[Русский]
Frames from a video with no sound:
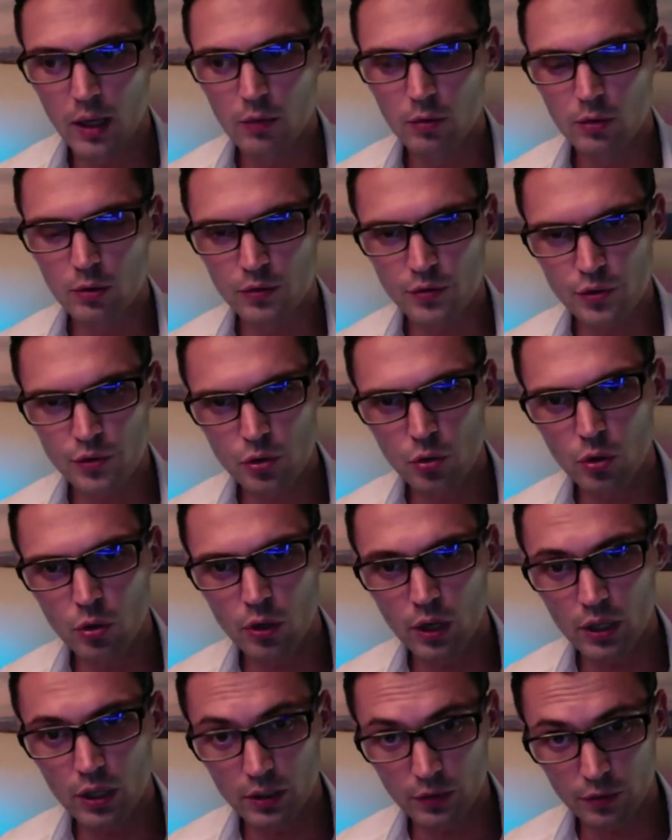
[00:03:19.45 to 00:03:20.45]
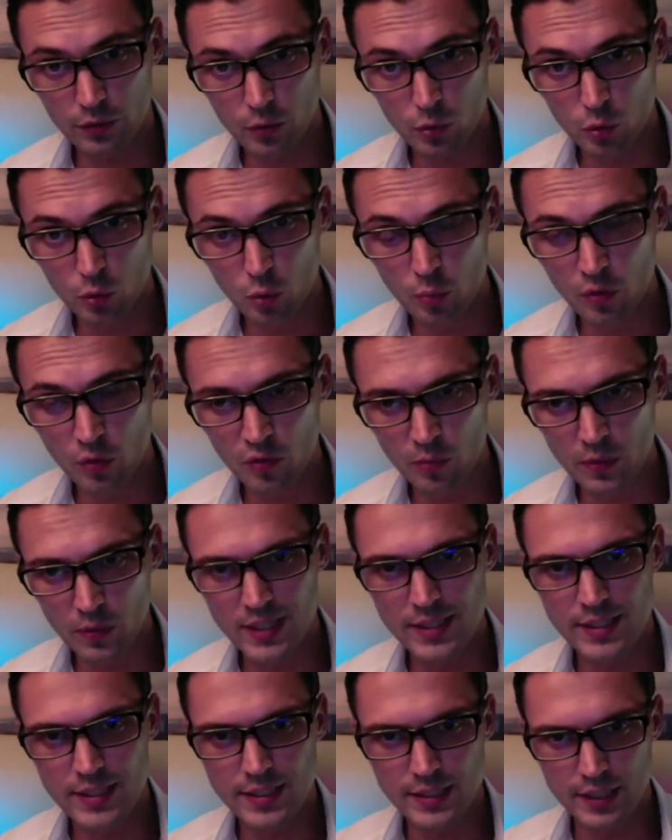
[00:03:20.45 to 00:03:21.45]
Вот все это в купе
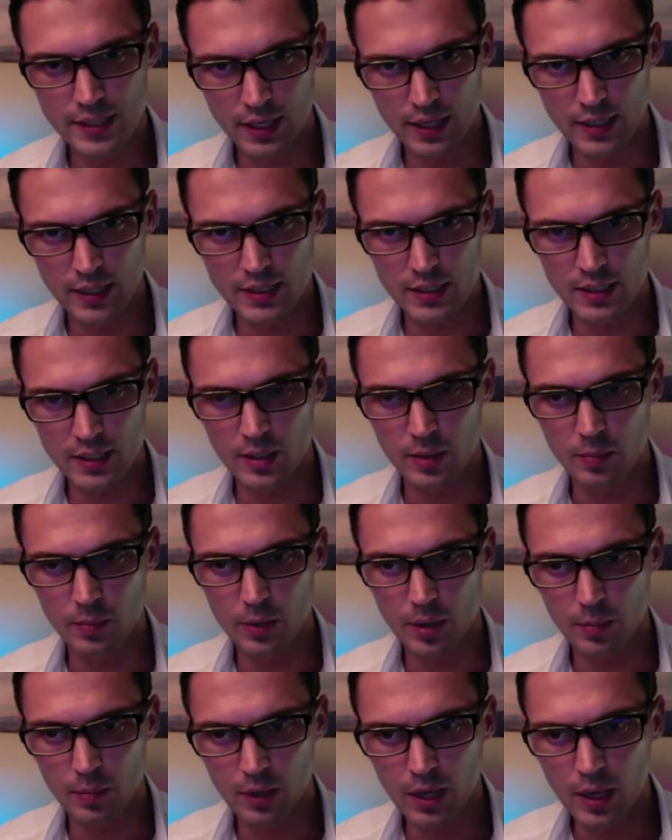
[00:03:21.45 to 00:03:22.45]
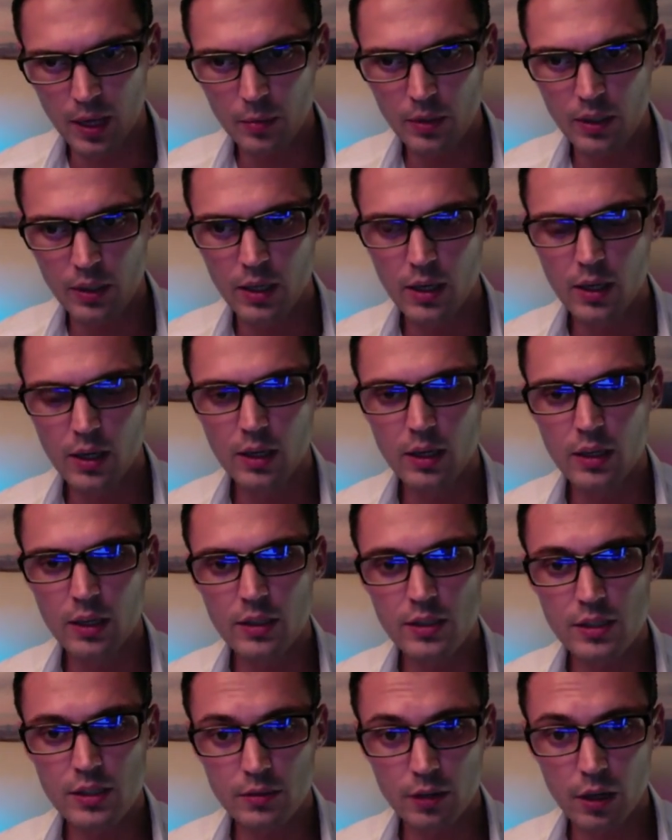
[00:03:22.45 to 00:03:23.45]
вместе с телесной проблемой и
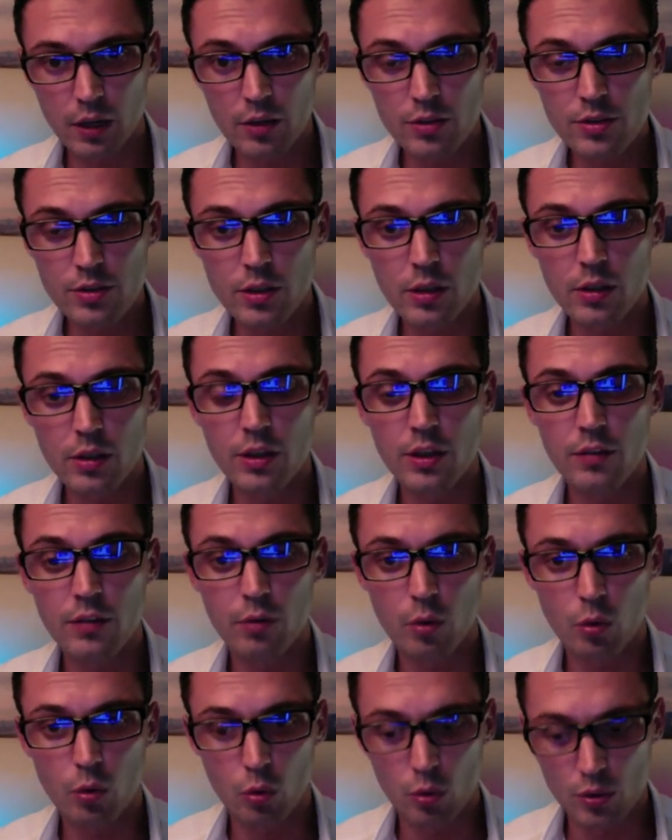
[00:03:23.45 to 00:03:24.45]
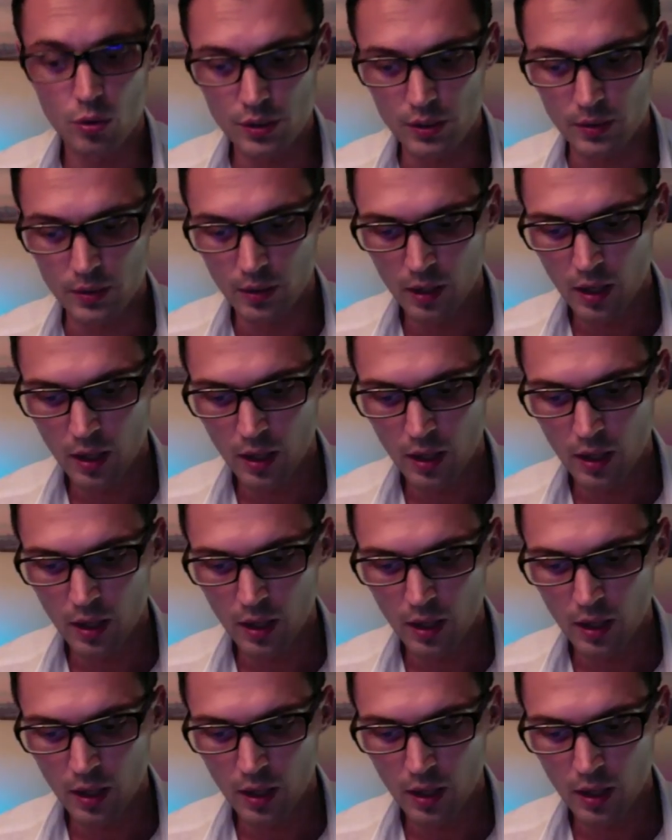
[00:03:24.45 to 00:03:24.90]
называются неврозы.